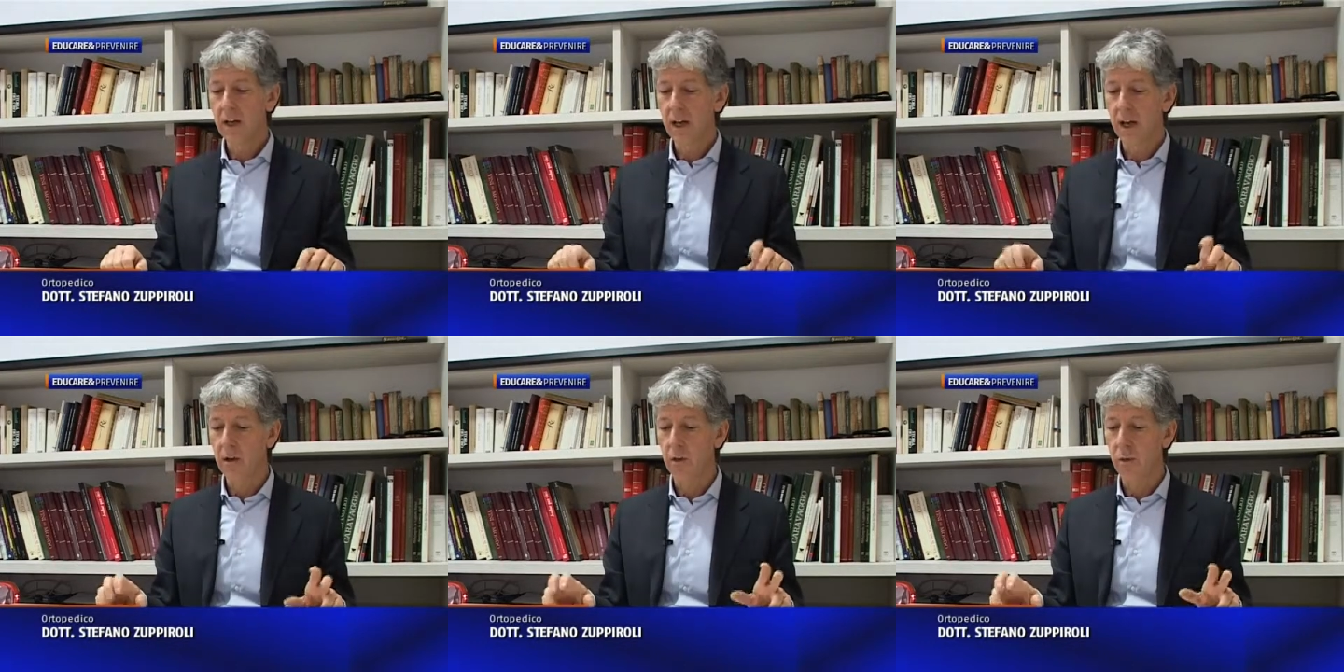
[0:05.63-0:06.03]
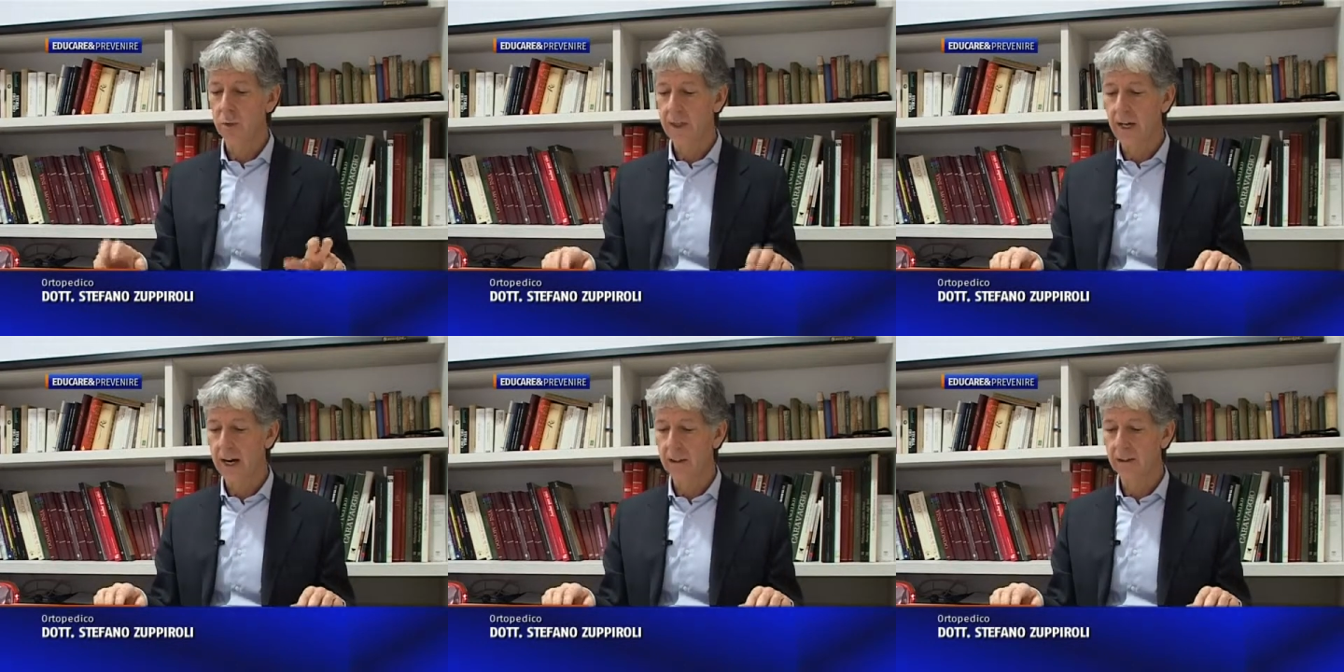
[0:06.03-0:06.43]

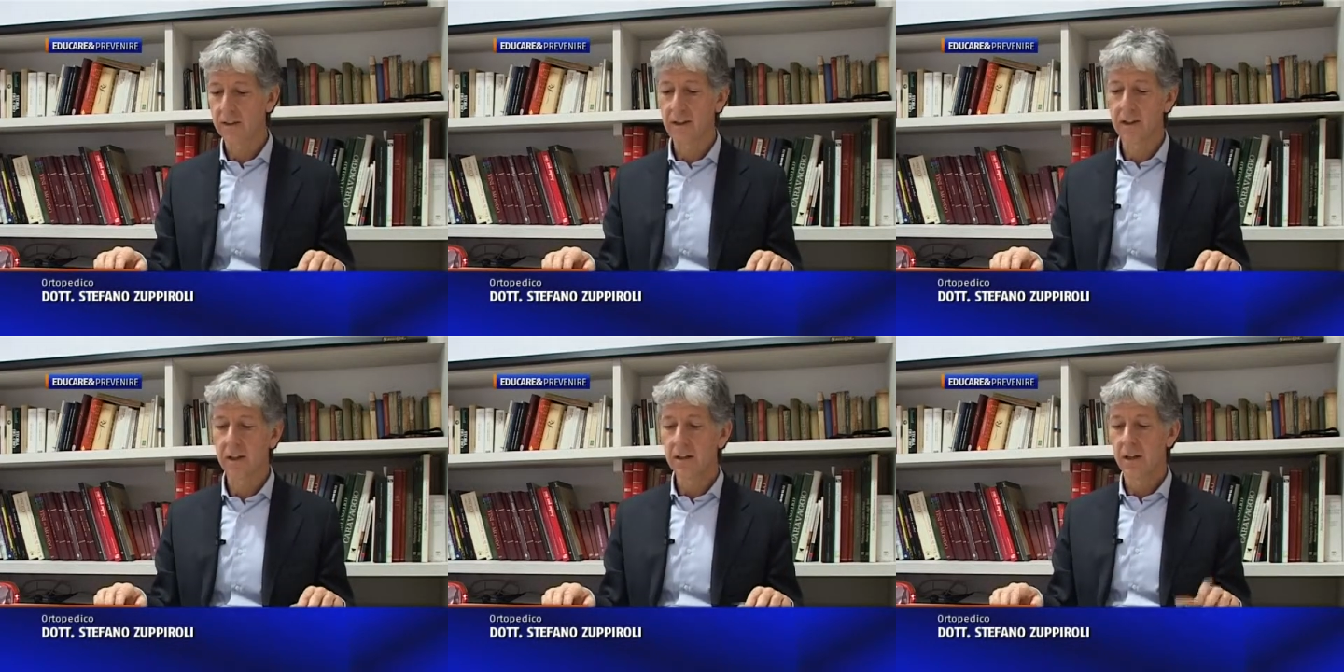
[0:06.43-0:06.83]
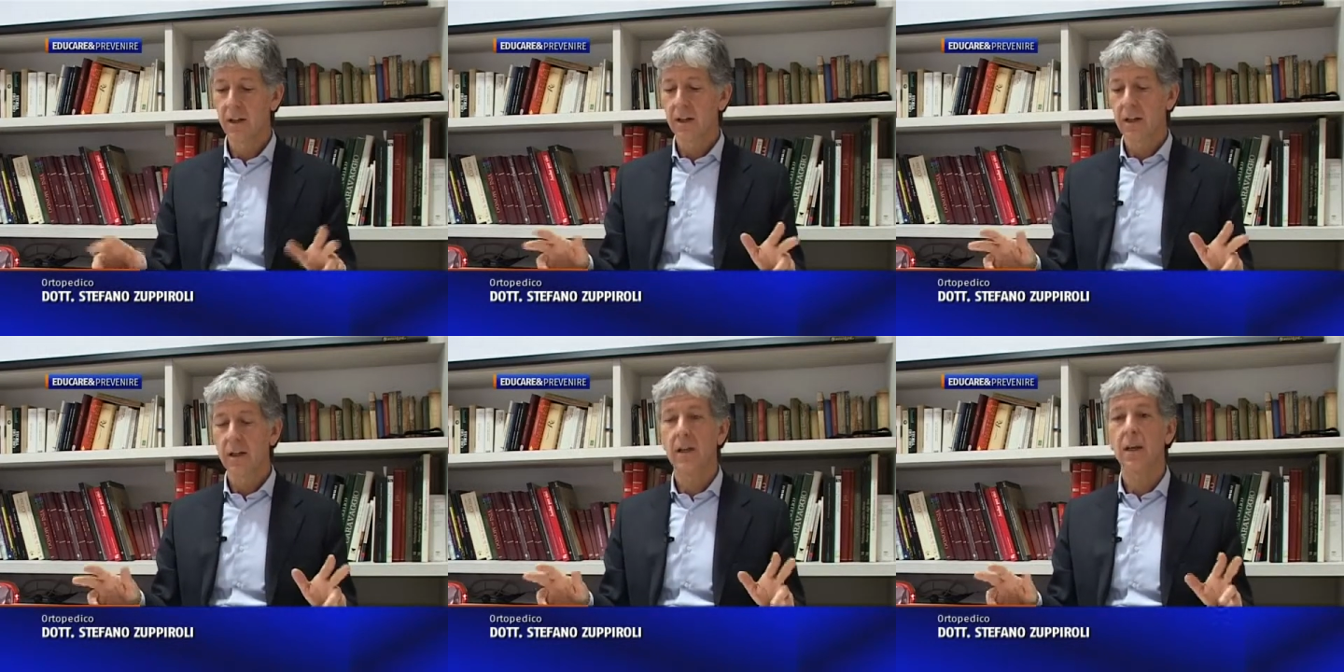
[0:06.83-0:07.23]
ecoguidate
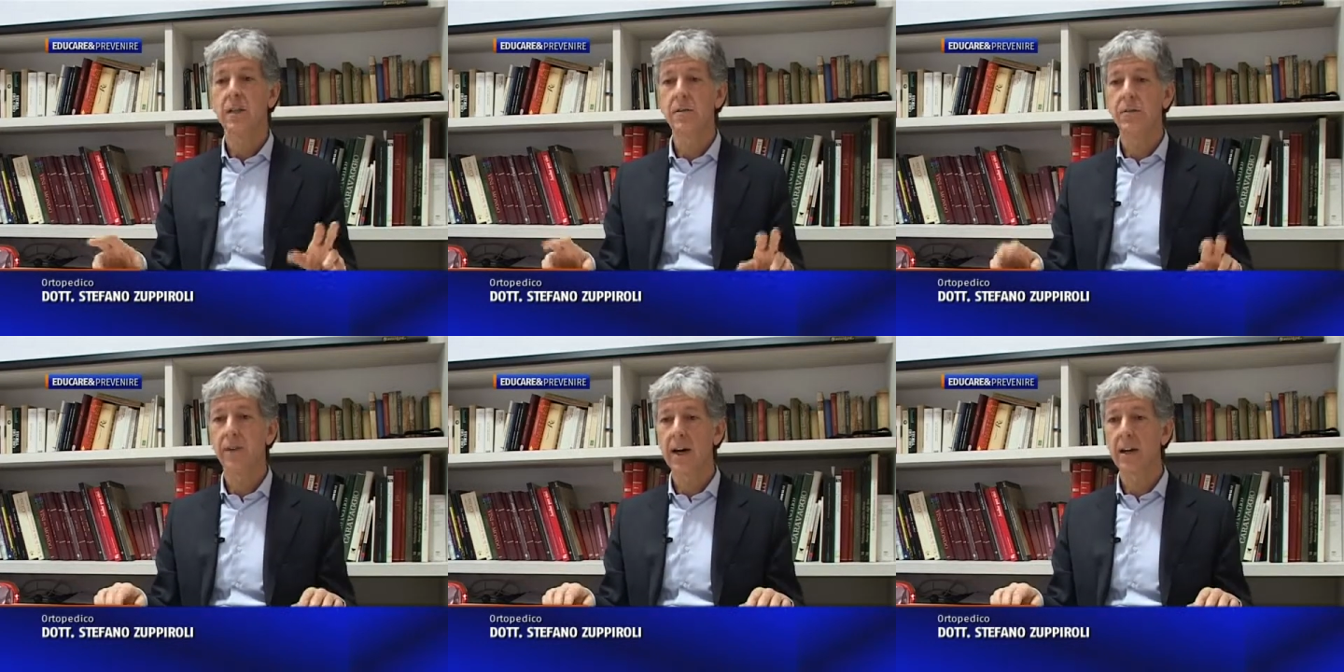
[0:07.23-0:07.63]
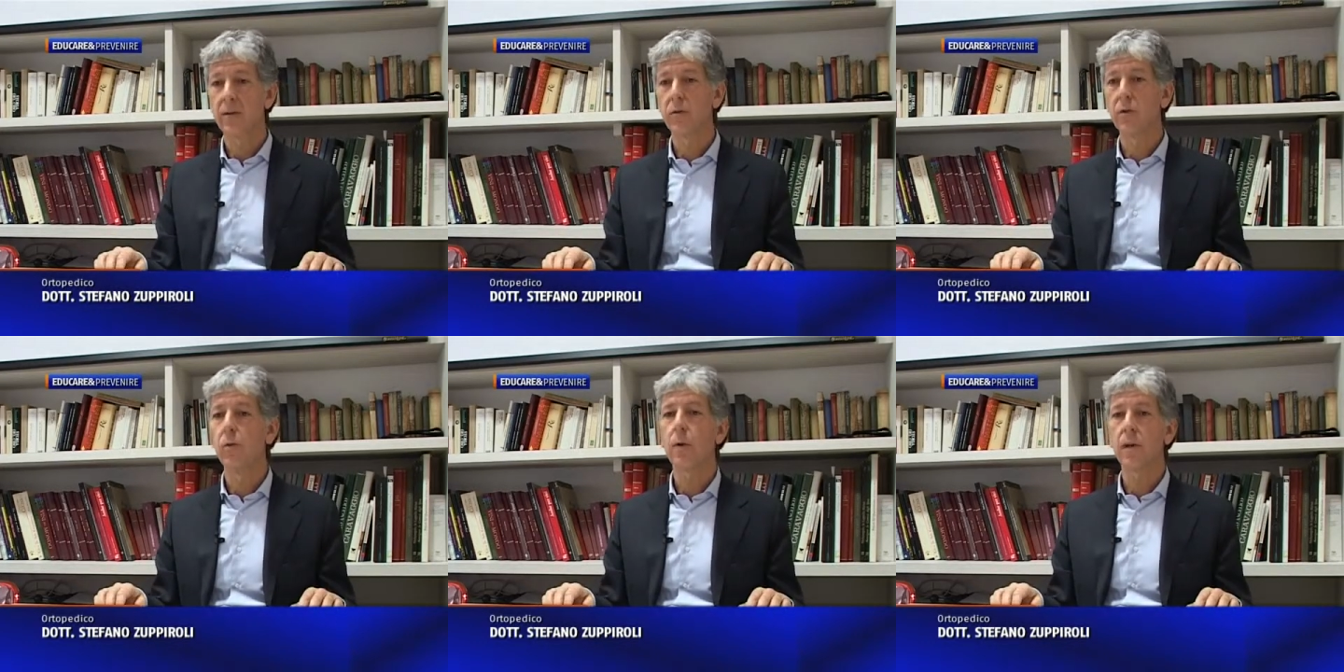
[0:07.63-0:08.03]
che si
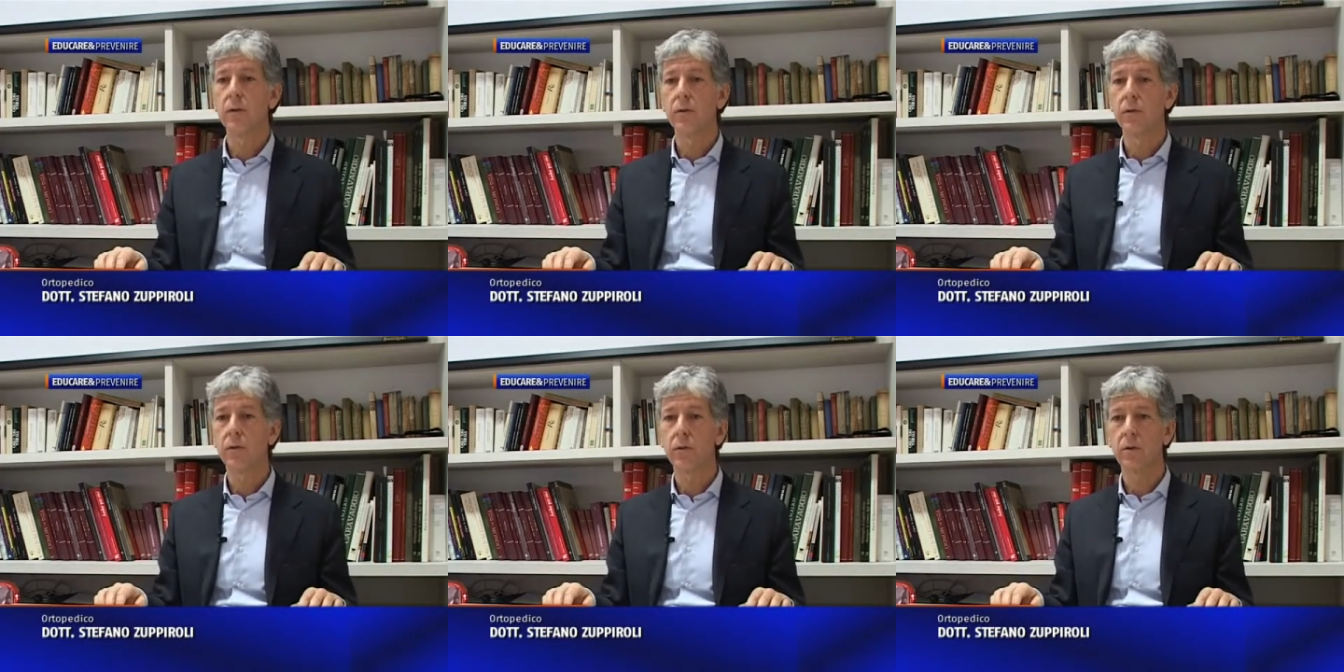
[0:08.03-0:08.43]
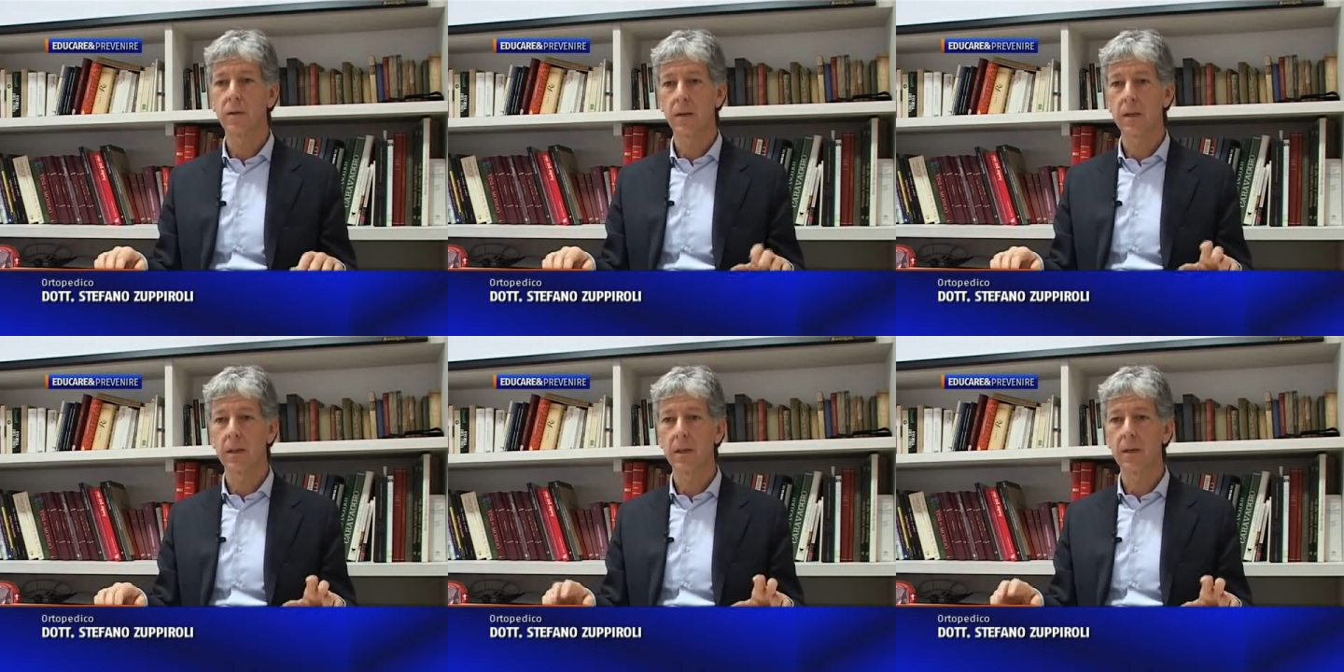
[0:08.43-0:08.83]
fanno quando
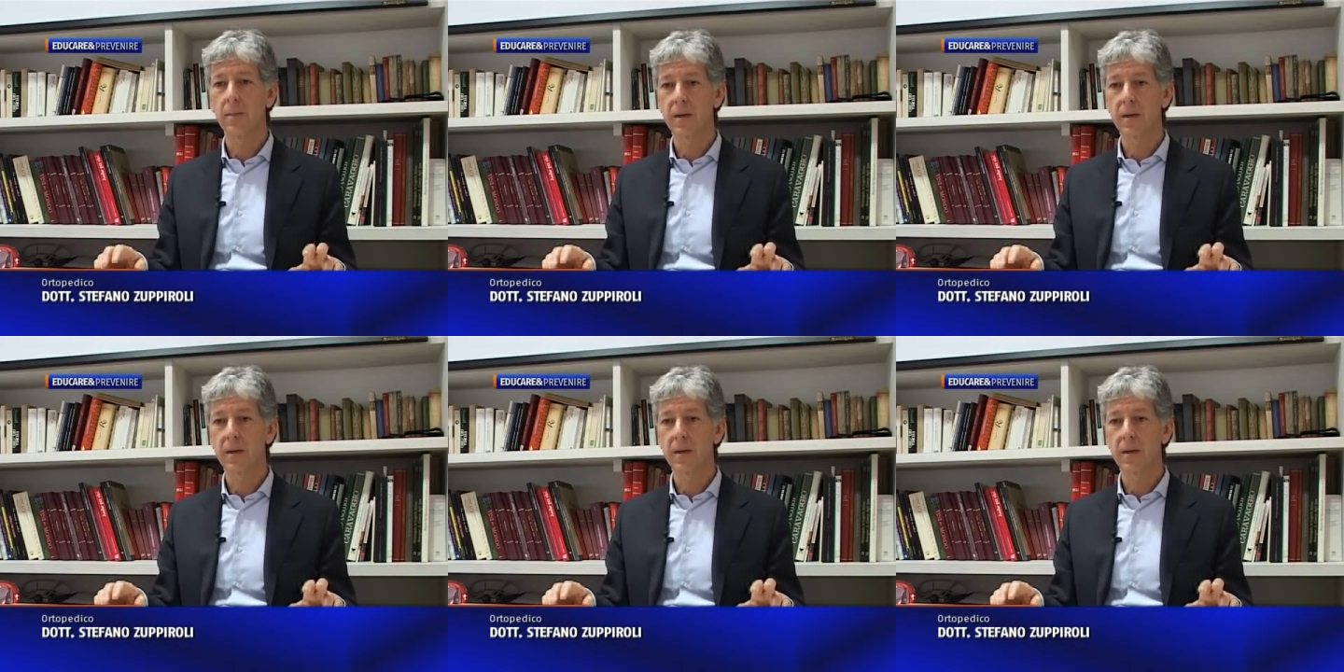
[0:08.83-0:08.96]
eh,